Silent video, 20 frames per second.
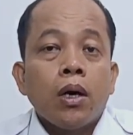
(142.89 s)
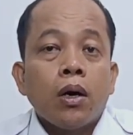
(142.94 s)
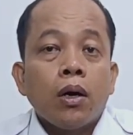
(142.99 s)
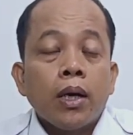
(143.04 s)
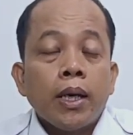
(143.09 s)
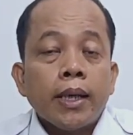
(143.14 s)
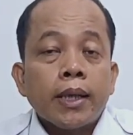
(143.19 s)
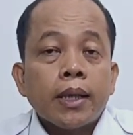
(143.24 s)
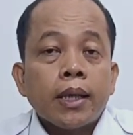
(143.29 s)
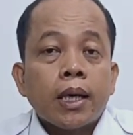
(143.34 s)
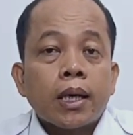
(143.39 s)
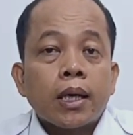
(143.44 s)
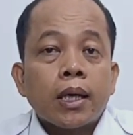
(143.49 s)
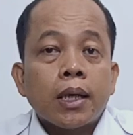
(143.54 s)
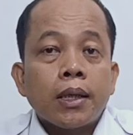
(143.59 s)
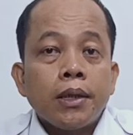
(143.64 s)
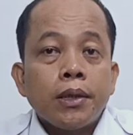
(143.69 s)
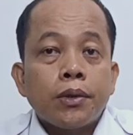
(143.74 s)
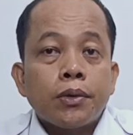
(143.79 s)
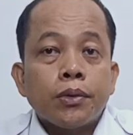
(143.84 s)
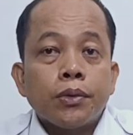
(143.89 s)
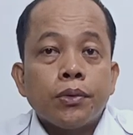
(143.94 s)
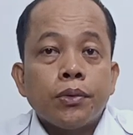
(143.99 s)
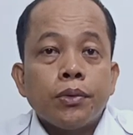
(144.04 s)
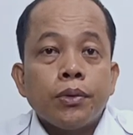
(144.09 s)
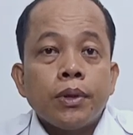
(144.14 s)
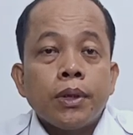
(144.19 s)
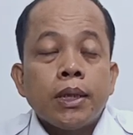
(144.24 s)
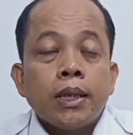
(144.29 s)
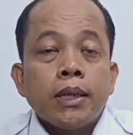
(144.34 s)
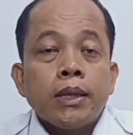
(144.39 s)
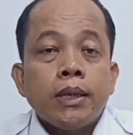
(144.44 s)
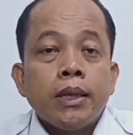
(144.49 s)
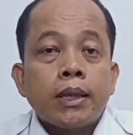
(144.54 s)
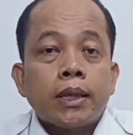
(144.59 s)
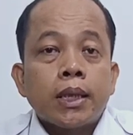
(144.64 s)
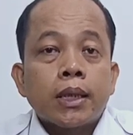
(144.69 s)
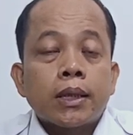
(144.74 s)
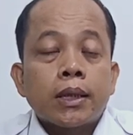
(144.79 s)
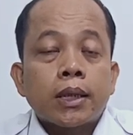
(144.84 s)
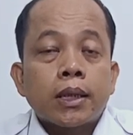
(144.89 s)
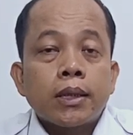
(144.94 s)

Oleh karena itu, jika